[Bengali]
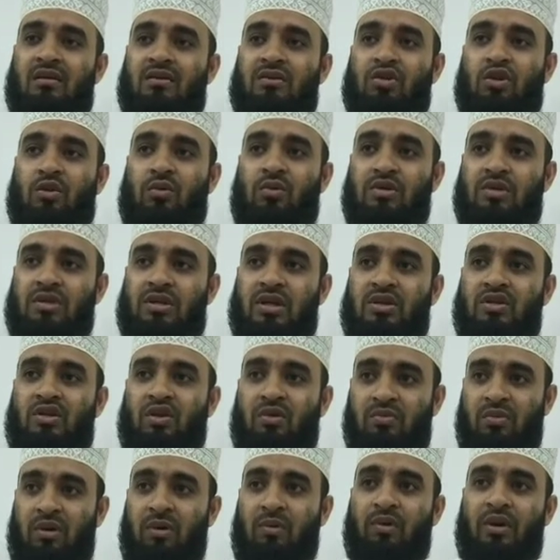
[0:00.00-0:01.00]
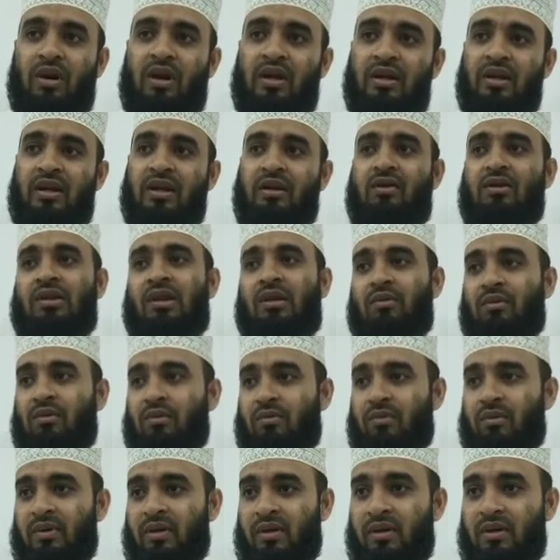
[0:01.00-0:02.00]
সমস্যা সম্ভাবনা নিয়ে কথা
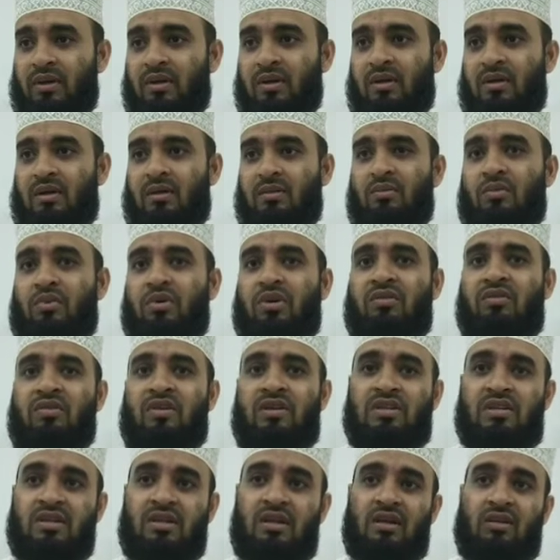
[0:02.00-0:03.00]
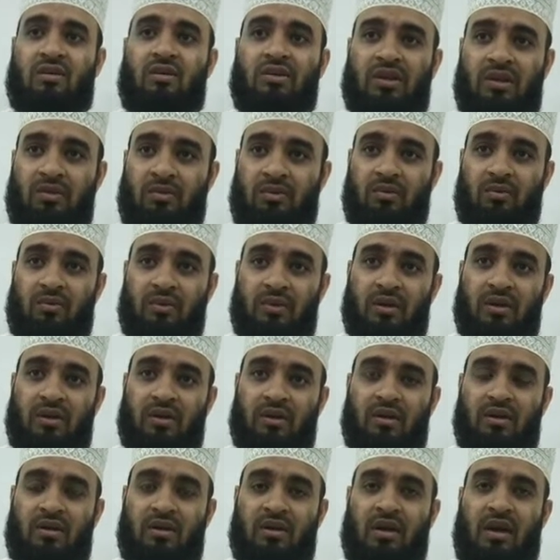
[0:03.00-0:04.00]
বলবে মোটিভেশনাল কথা বলবে
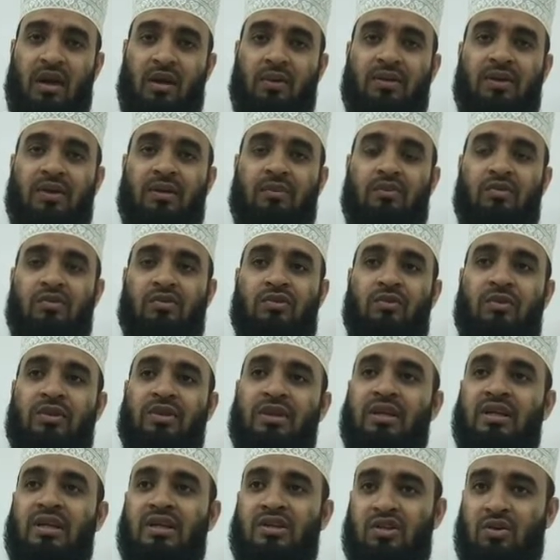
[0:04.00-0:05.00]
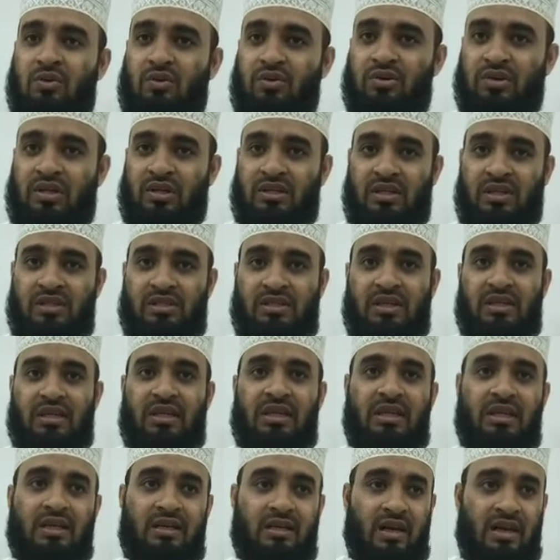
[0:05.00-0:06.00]
আমাদের মুসলমানদের কি সমস্যা যাচ্ছে
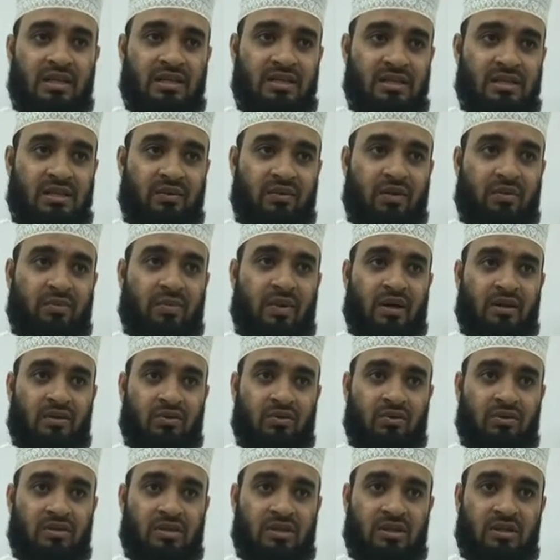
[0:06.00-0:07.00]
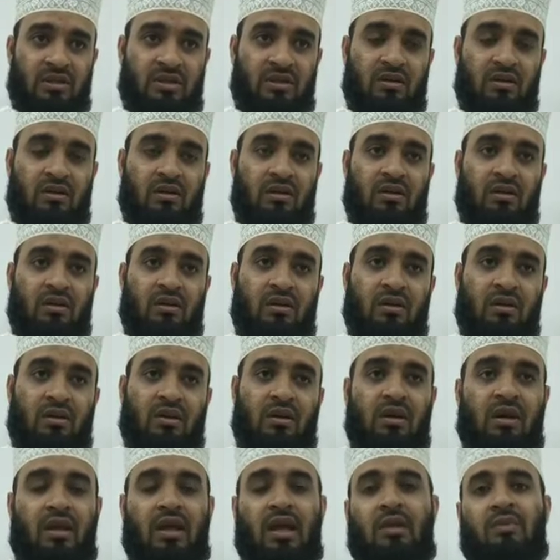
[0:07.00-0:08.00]
কি ক্রাইসিস আমরা পার করছি
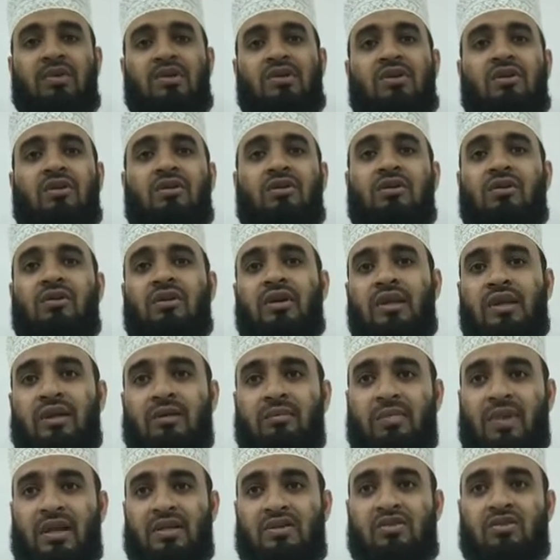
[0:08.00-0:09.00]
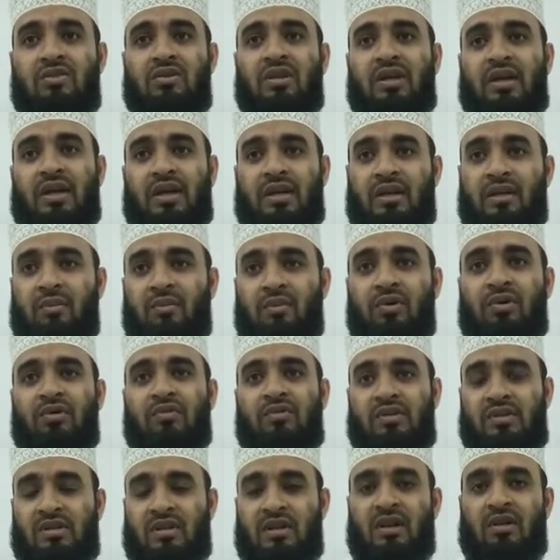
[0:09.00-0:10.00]
হ্যাঁ এই বিষয়গুলো নিয়ে বাৎসরিক একটা
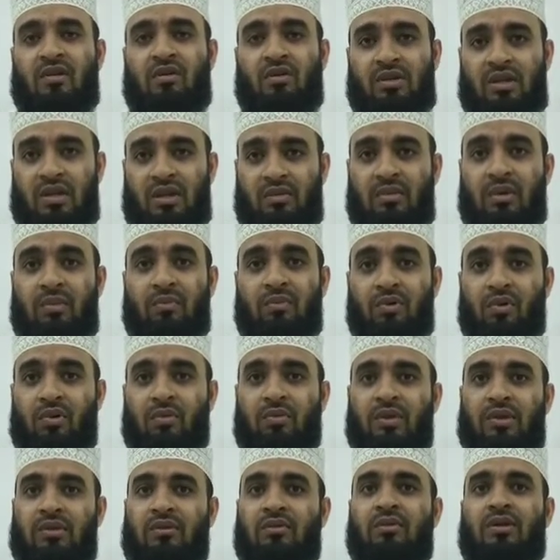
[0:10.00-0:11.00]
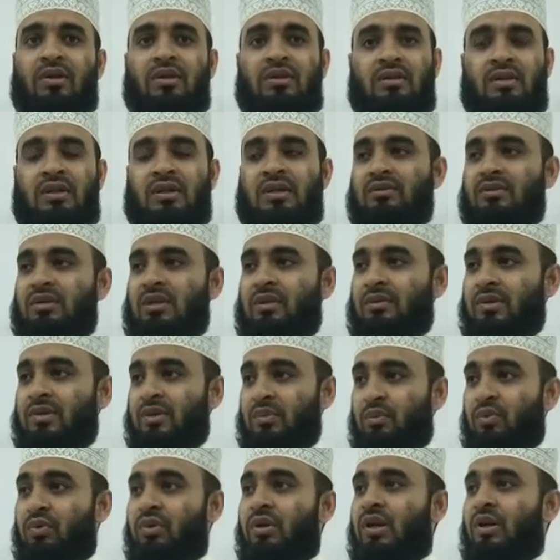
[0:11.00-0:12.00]
মোটিভেশনাল কথা ইমাম বলবেন তো এটা থেকে যদি আমাদের
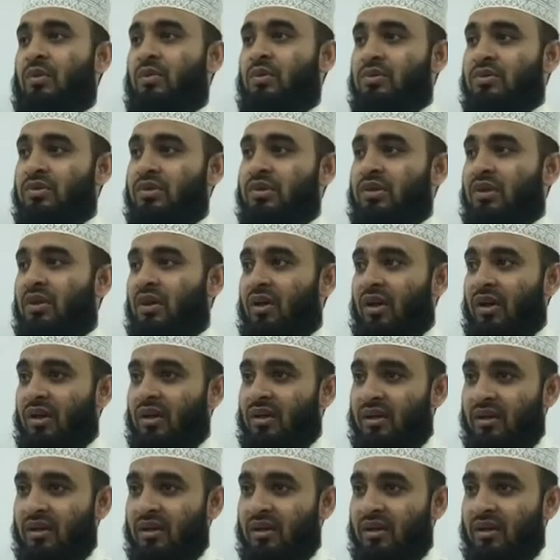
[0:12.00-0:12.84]
বোনেরা বঞ্চিত হয়